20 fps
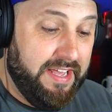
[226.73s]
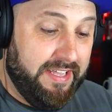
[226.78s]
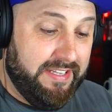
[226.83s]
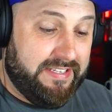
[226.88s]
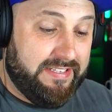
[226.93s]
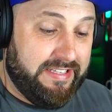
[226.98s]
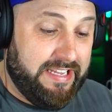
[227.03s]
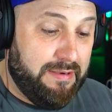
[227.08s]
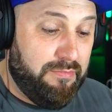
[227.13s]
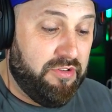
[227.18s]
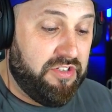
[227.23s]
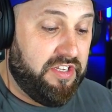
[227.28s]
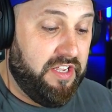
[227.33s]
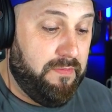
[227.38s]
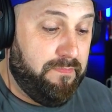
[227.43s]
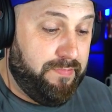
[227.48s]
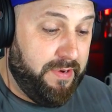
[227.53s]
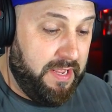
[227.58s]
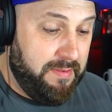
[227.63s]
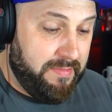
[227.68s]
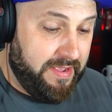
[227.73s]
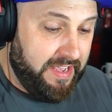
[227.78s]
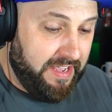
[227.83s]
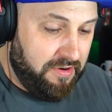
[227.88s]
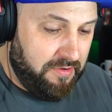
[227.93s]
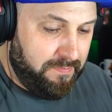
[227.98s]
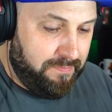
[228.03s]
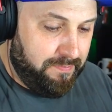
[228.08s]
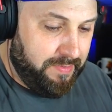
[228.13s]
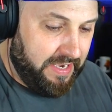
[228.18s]
Estamos em
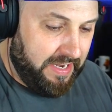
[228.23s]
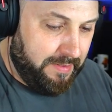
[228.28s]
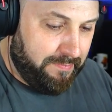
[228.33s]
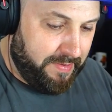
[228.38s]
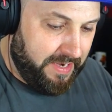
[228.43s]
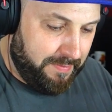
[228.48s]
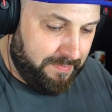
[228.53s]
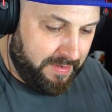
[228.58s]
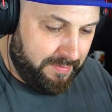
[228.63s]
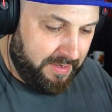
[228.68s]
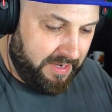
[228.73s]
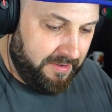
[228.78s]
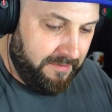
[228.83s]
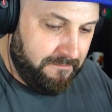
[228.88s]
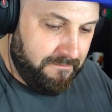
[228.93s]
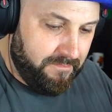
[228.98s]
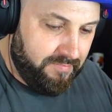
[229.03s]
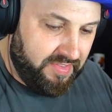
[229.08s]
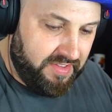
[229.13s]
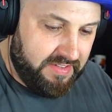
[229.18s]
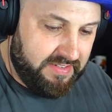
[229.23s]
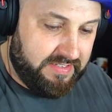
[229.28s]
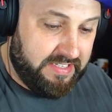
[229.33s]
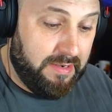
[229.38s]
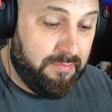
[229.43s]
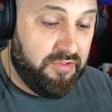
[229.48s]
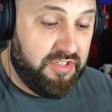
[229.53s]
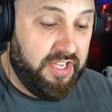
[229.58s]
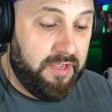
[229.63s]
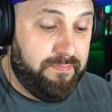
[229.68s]
primeiro, peraí, peraí, peraí, peraí.
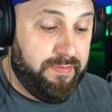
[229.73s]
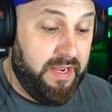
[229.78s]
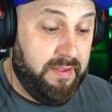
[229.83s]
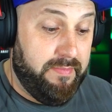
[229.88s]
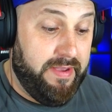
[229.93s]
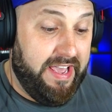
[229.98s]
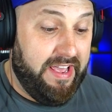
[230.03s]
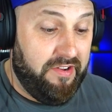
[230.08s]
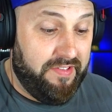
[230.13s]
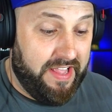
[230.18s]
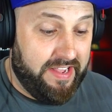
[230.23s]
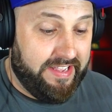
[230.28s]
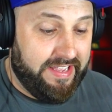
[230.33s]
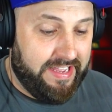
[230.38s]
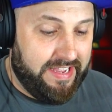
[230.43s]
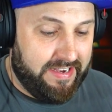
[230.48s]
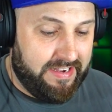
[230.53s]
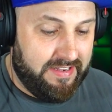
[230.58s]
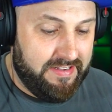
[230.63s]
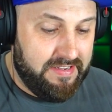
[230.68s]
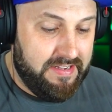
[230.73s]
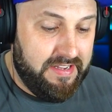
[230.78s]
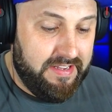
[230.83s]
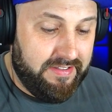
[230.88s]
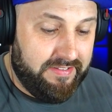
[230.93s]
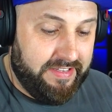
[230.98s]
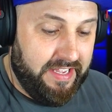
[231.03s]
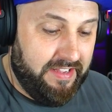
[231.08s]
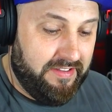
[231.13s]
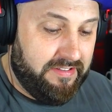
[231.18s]
Estamos em primeiro na guerra,
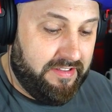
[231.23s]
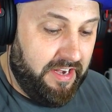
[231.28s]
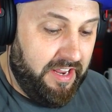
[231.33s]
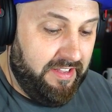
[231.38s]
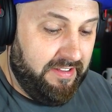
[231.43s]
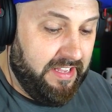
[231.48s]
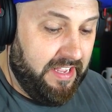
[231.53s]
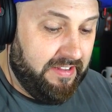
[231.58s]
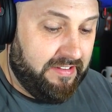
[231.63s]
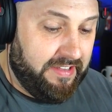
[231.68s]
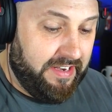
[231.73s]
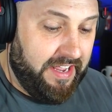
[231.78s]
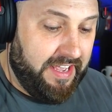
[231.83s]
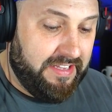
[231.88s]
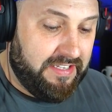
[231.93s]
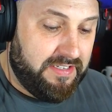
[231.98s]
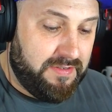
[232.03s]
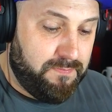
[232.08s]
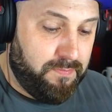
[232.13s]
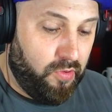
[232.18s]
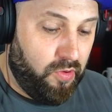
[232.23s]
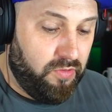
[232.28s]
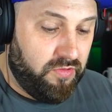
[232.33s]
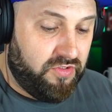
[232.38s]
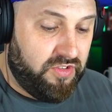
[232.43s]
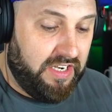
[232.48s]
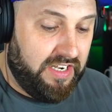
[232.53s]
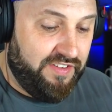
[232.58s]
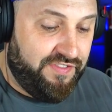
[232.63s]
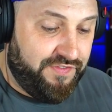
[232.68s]
tem 33
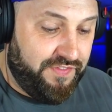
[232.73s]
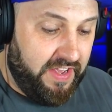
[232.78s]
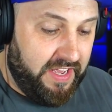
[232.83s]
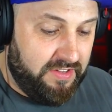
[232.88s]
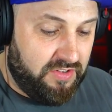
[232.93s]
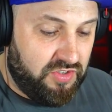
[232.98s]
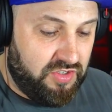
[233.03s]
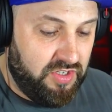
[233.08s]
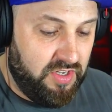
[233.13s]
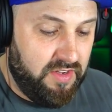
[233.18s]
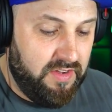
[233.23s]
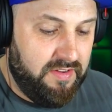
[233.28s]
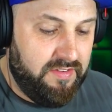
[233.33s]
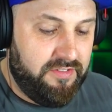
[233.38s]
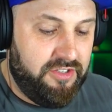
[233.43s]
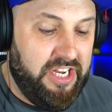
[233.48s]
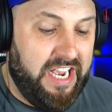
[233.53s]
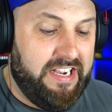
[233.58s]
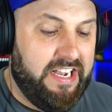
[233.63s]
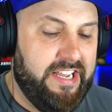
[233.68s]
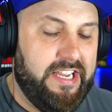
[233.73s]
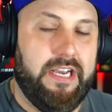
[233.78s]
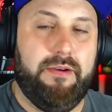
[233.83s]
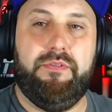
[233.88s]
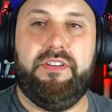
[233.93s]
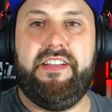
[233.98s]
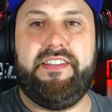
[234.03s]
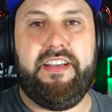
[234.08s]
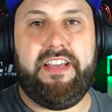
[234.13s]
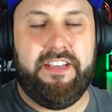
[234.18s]
pontos ali feitos. Já
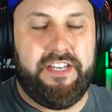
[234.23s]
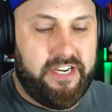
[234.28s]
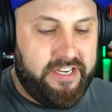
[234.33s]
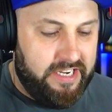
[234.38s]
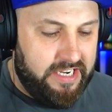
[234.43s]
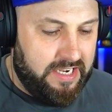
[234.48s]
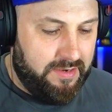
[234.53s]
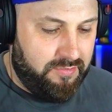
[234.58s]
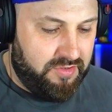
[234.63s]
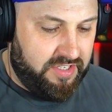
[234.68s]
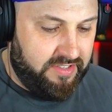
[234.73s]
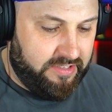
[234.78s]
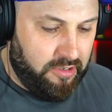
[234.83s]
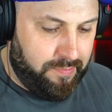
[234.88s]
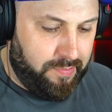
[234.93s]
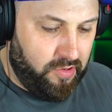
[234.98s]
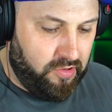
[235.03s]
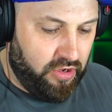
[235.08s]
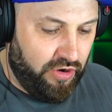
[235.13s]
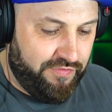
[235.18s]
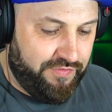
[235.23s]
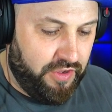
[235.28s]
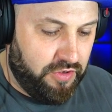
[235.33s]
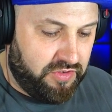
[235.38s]
ganhamos, essa aqui já ganhamos então, pelo que eu vi.